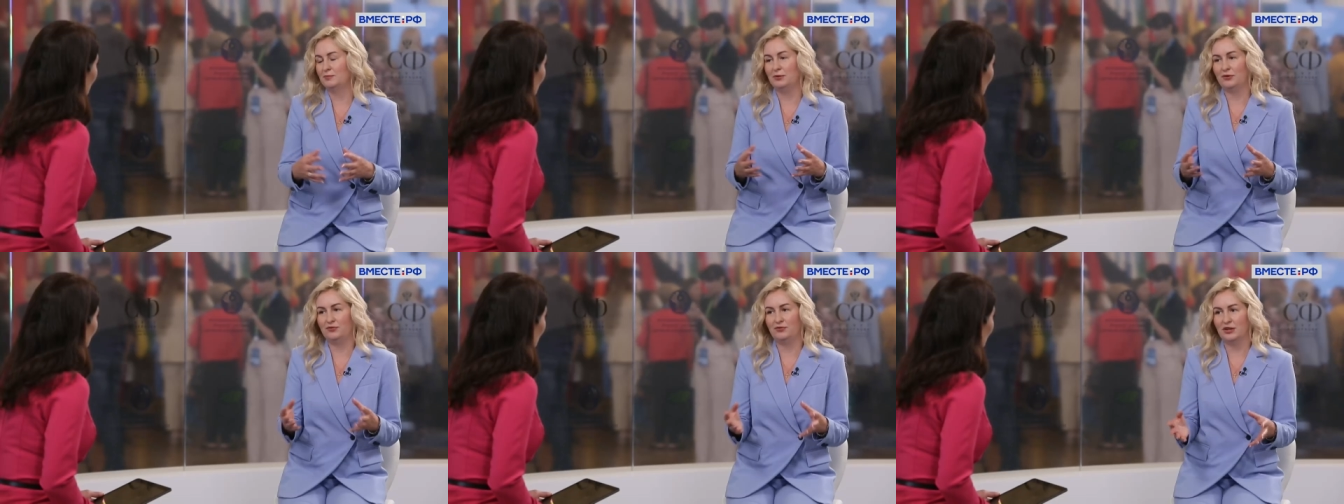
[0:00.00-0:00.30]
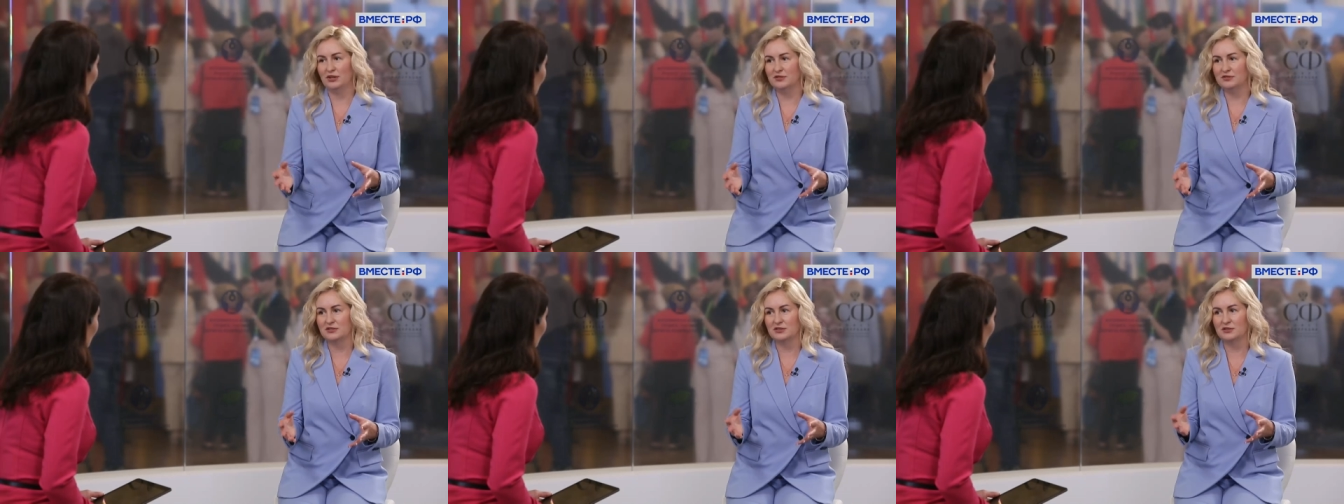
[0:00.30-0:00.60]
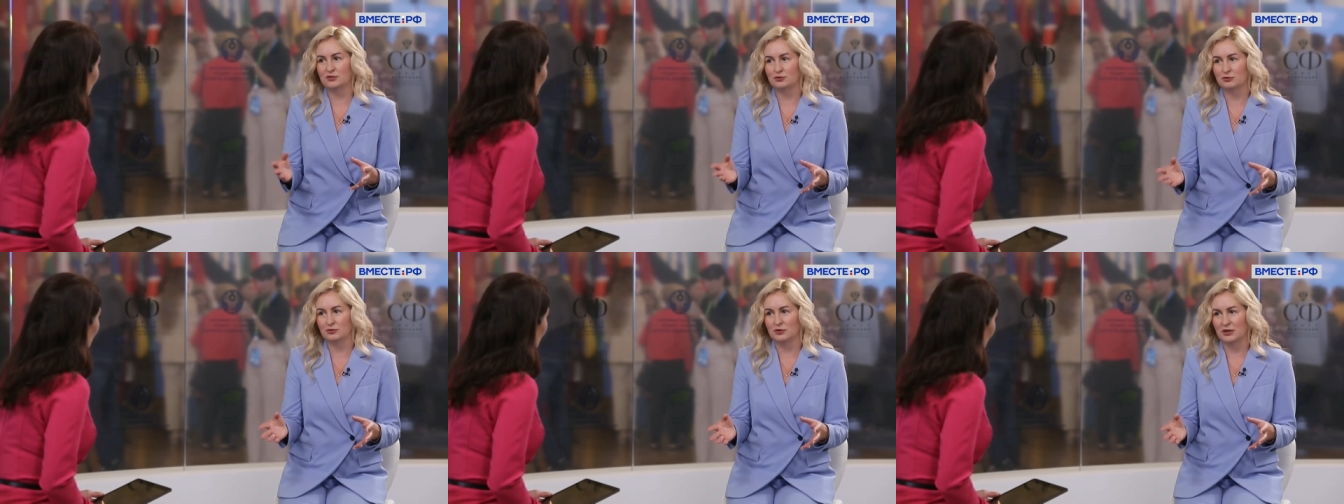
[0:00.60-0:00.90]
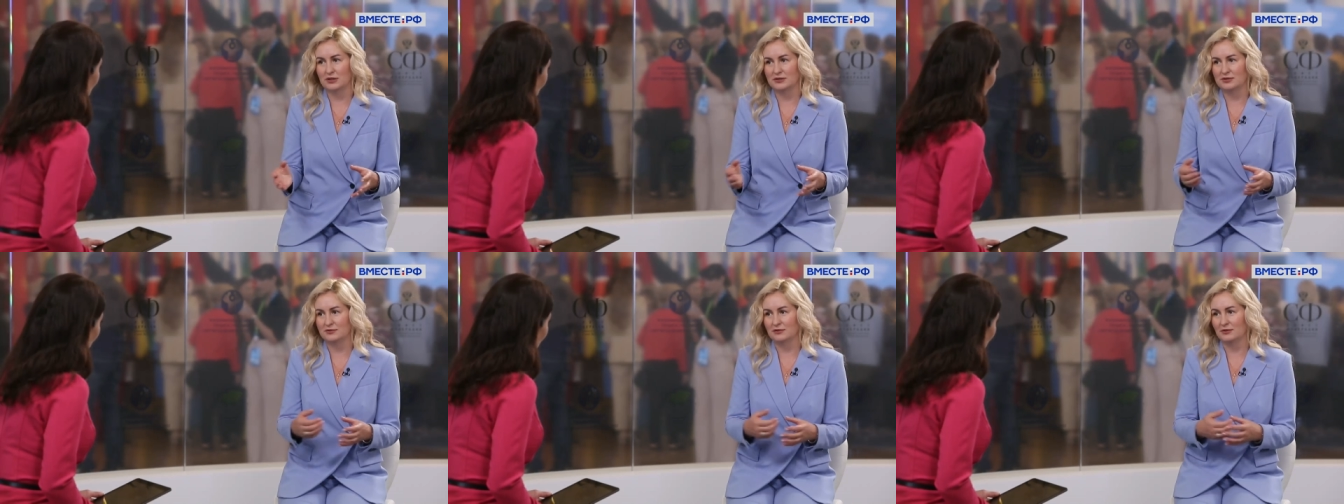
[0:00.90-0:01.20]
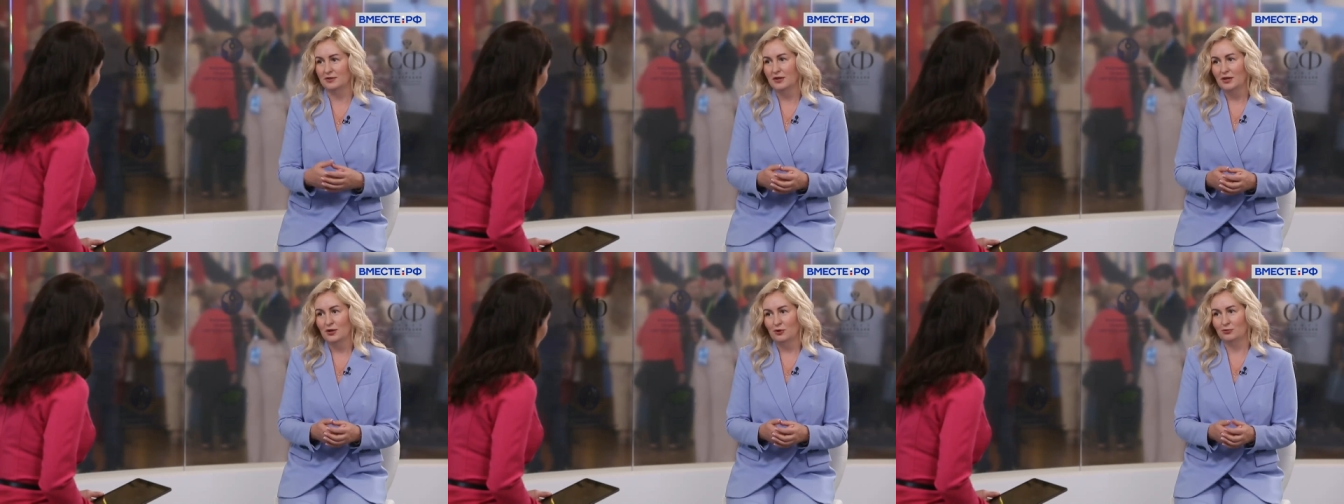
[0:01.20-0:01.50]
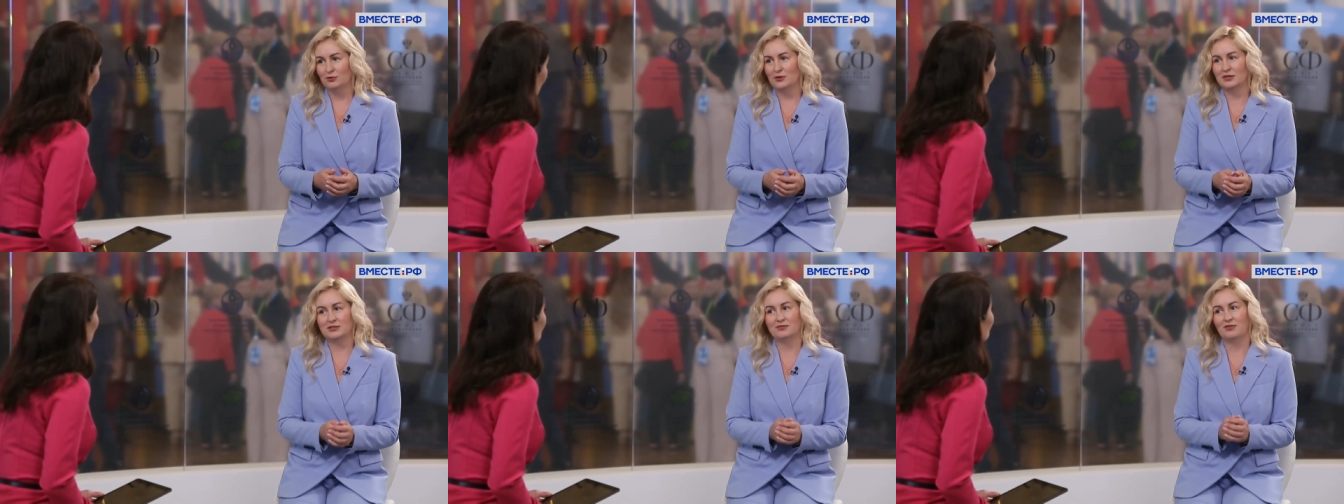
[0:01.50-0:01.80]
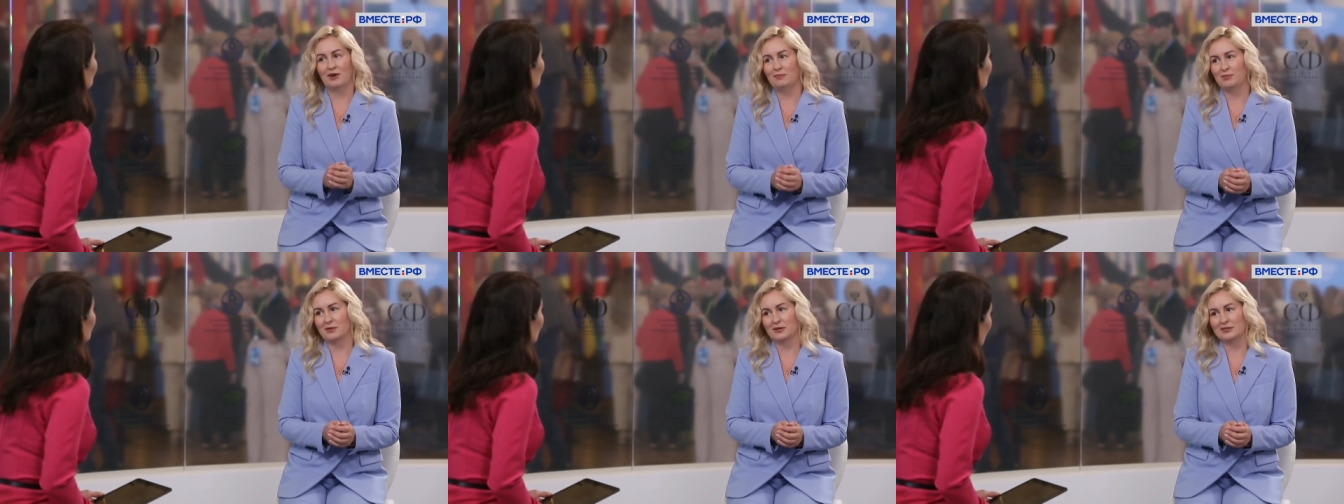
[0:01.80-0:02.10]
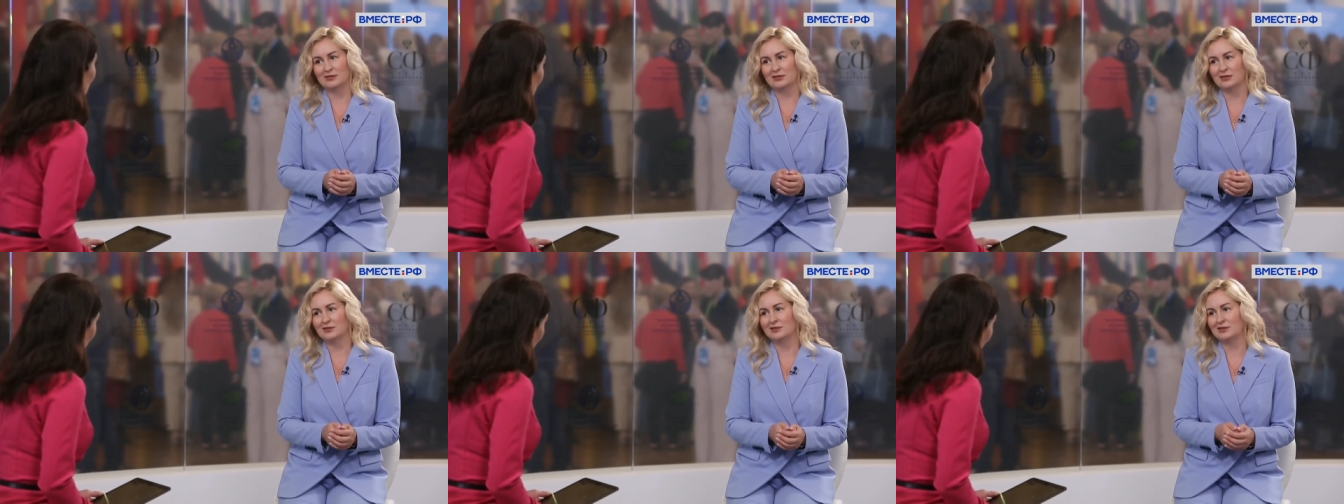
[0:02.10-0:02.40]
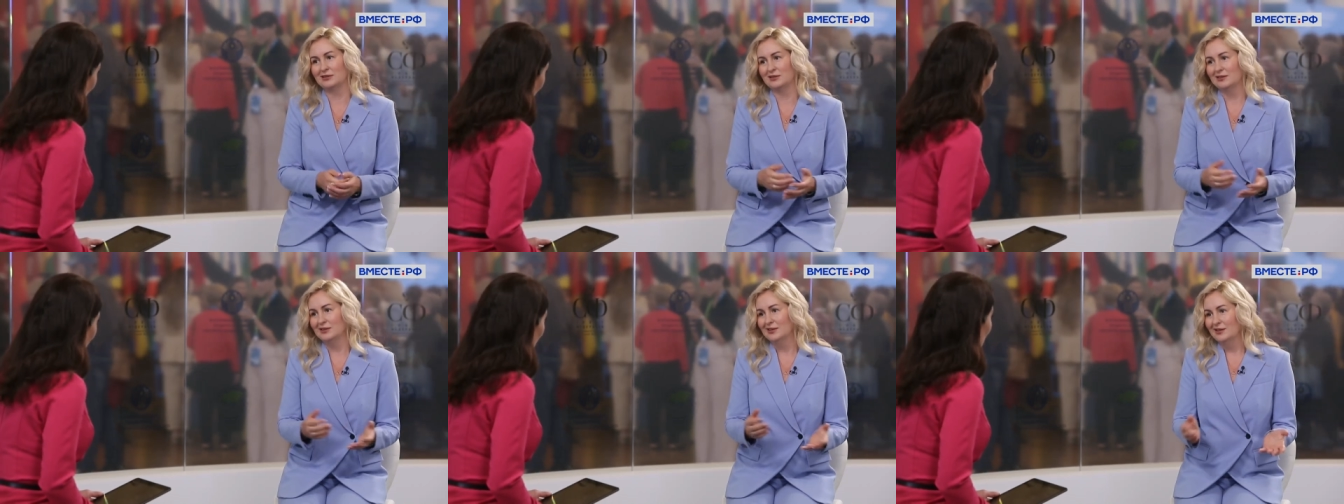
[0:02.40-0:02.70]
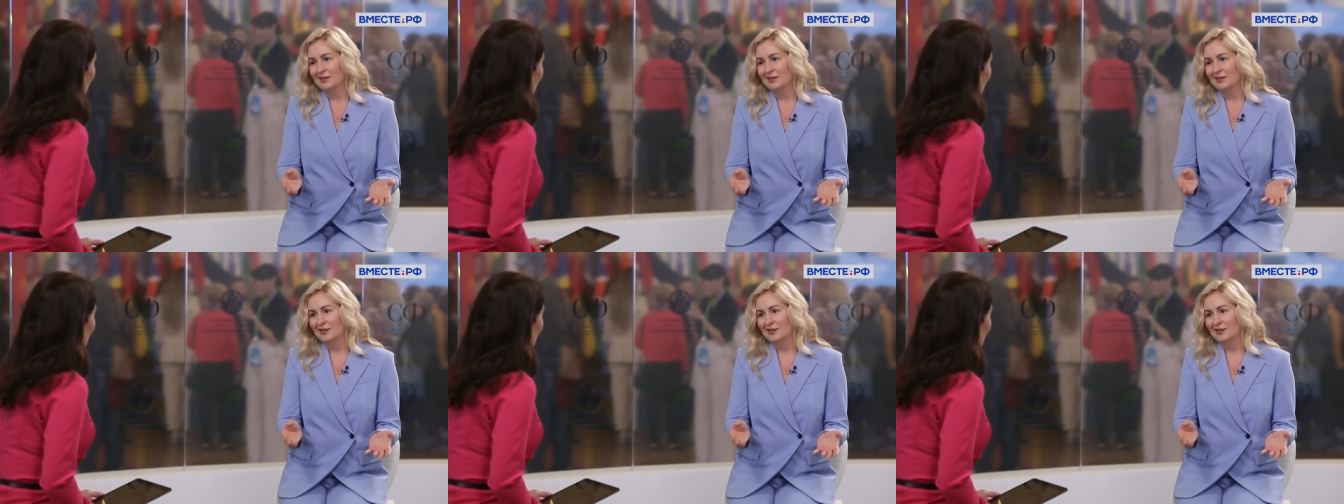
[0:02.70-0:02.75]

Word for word: преференций государства. У нас 2%